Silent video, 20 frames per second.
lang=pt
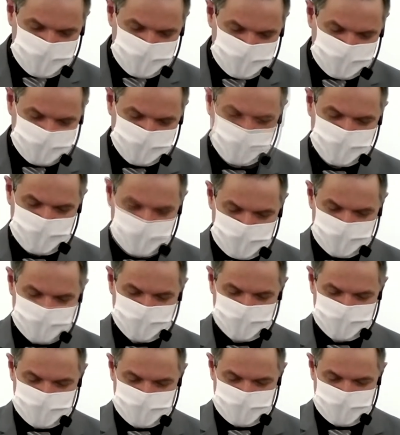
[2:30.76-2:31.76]
de
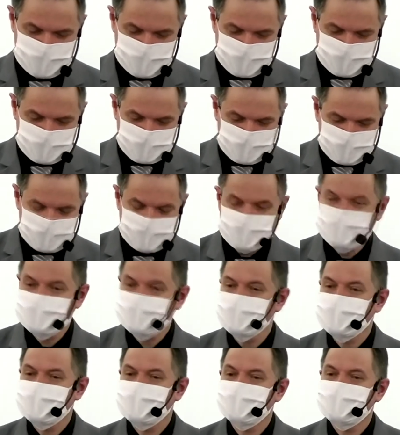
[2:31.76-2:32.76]
Filipos que
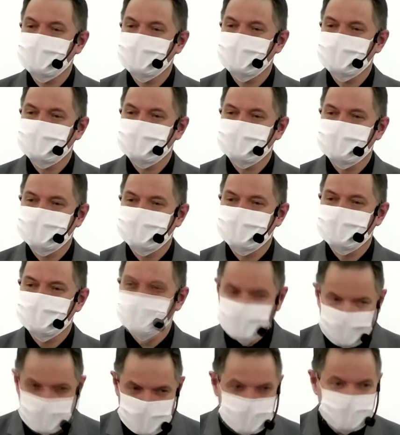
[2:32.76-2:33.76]
ela
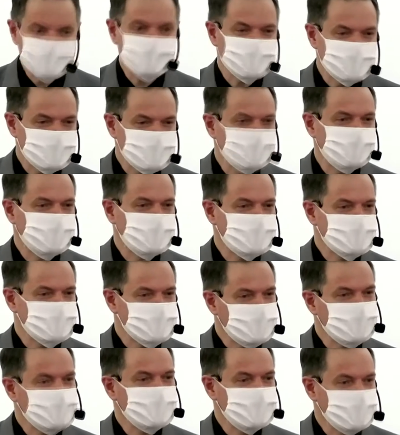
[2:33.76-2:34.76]
tinha razões para se
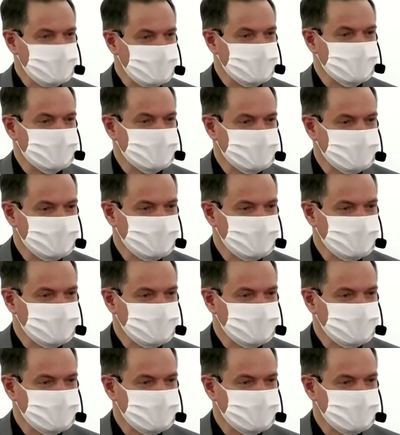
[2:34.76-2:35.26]
alegrar.